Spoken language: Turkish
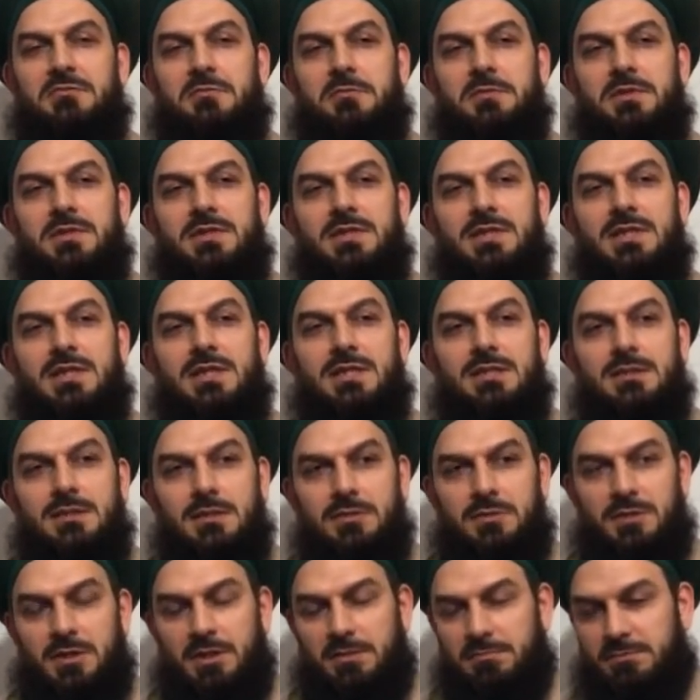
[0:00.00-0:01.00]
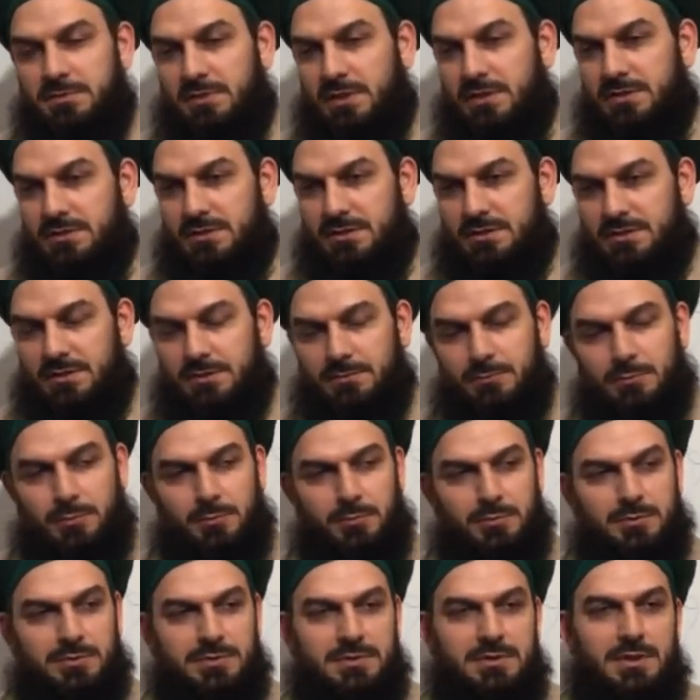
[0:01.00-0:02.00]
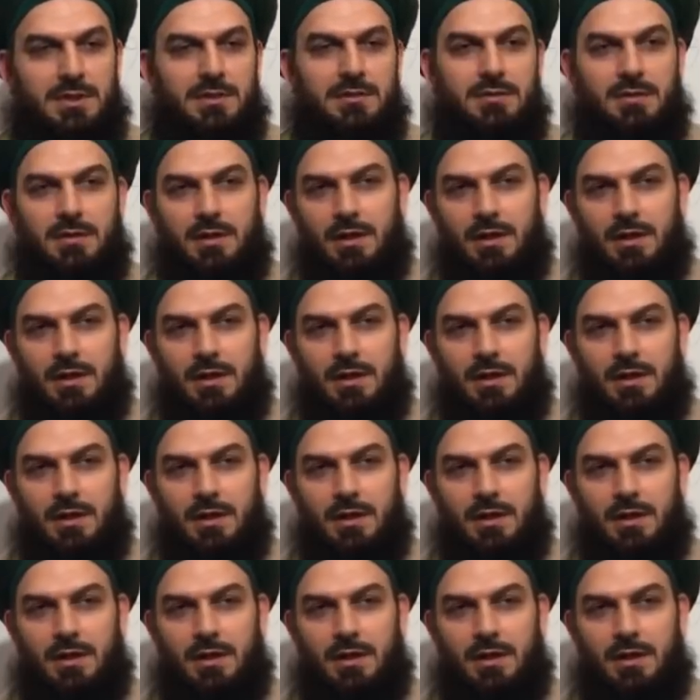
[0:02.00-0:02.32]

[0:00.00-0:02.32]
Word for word: ve Medine'ye giden Şeyhimiz Hazretleri buyurmuştu zaten.